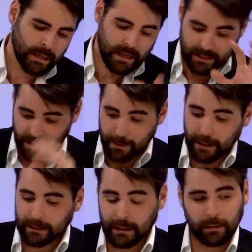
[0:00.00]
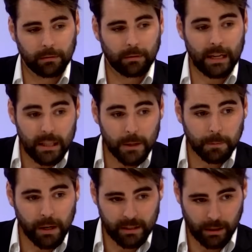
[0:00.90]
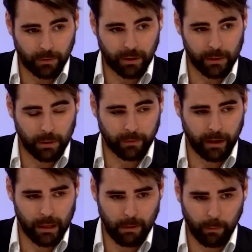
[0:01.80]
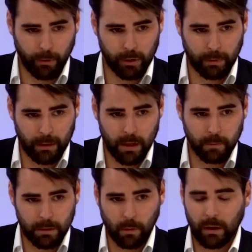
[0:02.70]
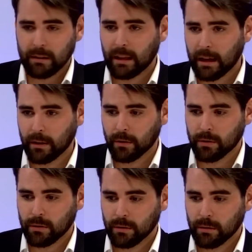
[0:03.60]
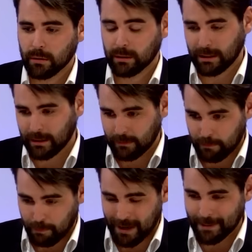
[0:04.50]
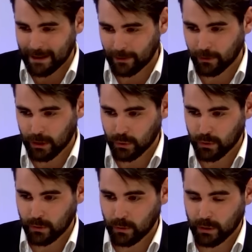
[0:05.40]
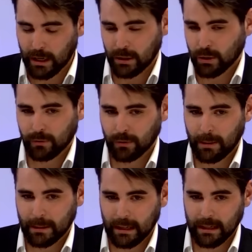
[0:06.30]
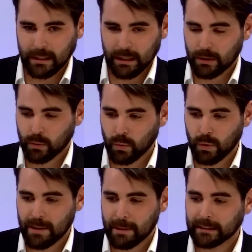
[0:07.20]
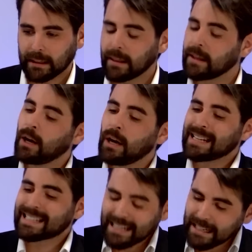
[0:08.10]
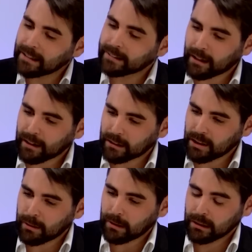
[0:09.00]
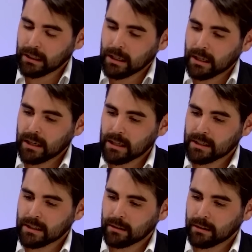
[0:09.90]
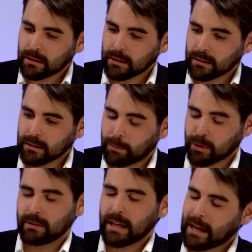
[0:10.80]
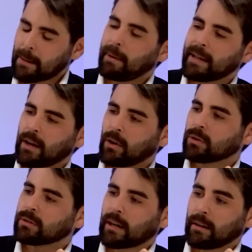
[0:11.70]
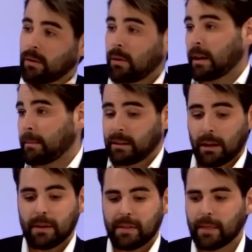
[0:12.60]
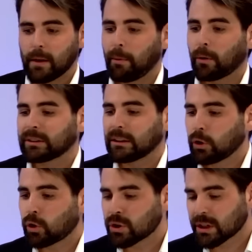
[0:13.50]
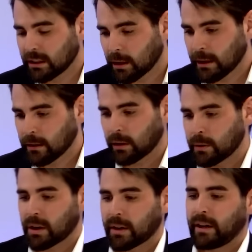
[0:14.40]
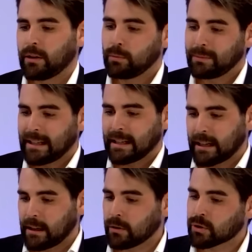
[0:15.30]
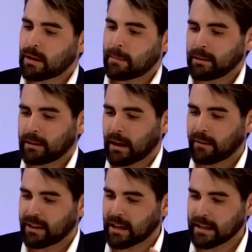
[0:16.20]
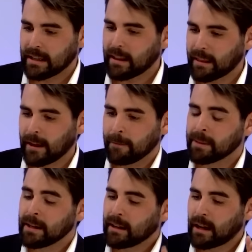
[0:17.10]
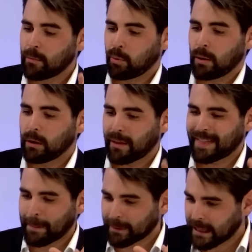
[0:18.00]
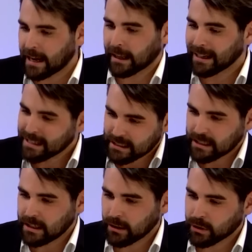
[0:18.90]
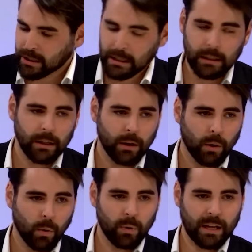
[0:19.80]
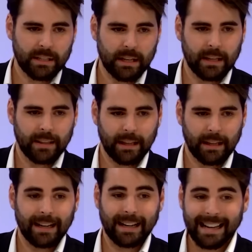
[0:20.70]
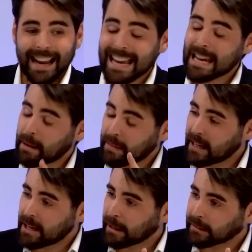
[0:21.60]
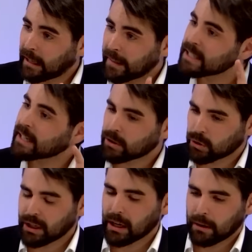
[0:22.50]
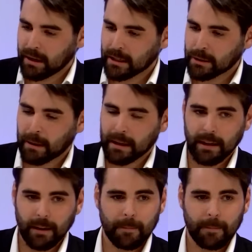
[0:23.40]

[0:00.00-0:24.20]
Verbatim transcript: Se debate, y después se le ofrece un referéndum al pueblo español después de 40 años privado de sus derechos fundamentales y de su libertad, sin alternativa y sin mm, posibilidad de campaña en contra, obviamente viciando por lo tanto el consentimiento de un referéndum dirigido solamente a la finalidad de que el pueblo aceptara sí o sí una serie de régimen de libertades, que eso sí que lo hay en España,